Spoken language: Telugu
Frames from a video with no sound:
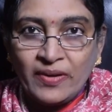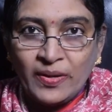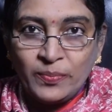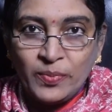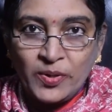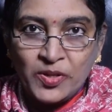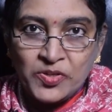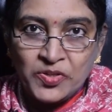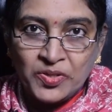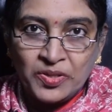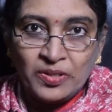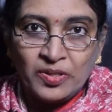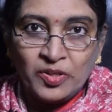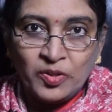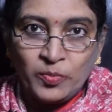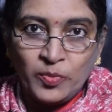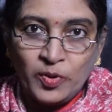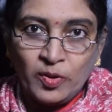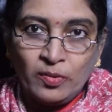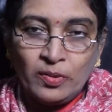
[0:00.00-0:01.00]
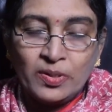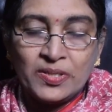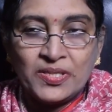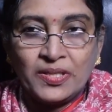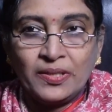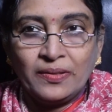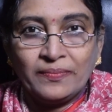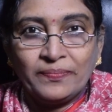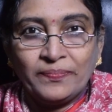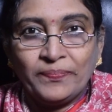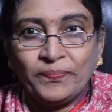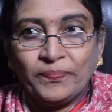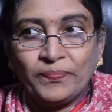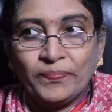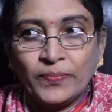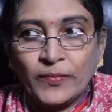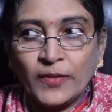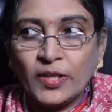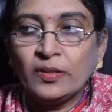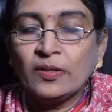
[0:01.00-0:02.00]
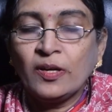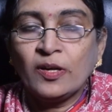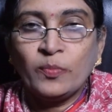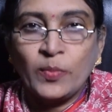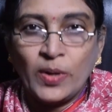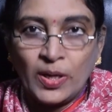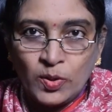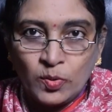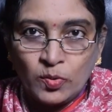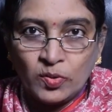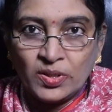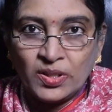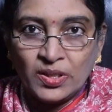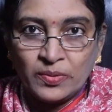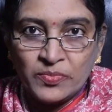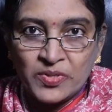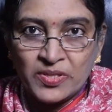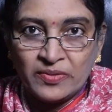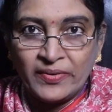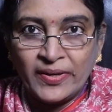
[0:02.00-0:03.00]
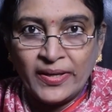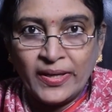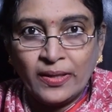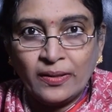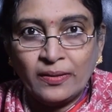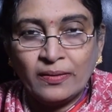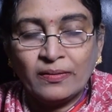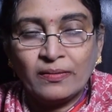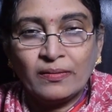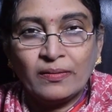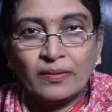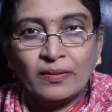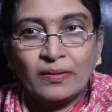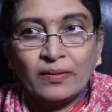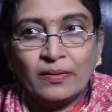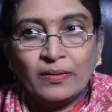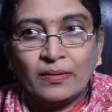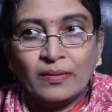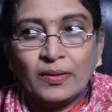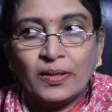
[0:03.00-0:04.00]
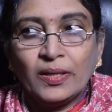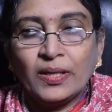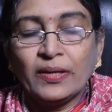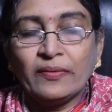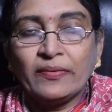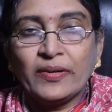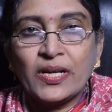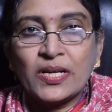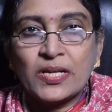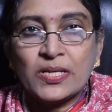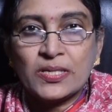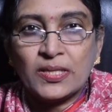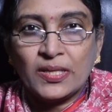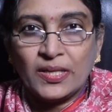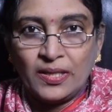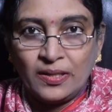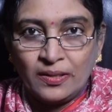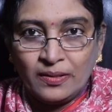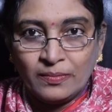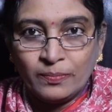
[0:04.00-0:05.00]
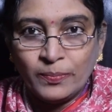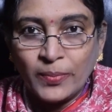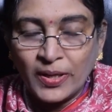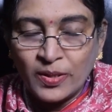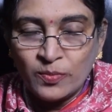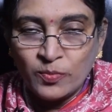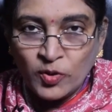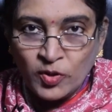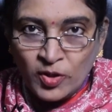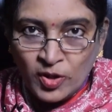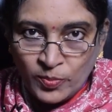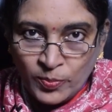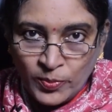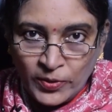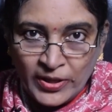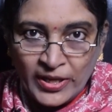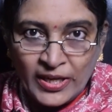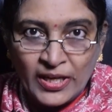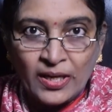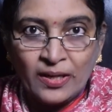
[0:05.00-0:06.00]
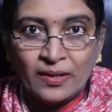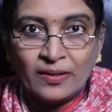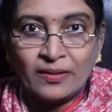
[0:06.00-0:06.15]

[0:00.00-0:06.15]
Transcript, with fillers: వైబ్రేషన్ న్యూమరాలజీ ఇందులో మరో కొత్త అంశం అండి ఎవరైనా సరే పదమూడులో పుట్టిన